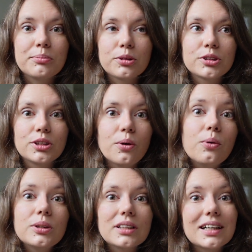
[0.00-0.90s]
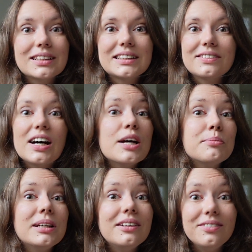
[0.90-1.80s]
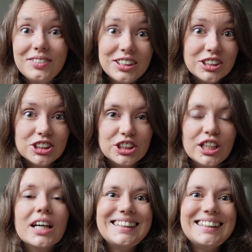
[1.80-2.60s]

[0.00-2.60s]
просто он так называемый видящий.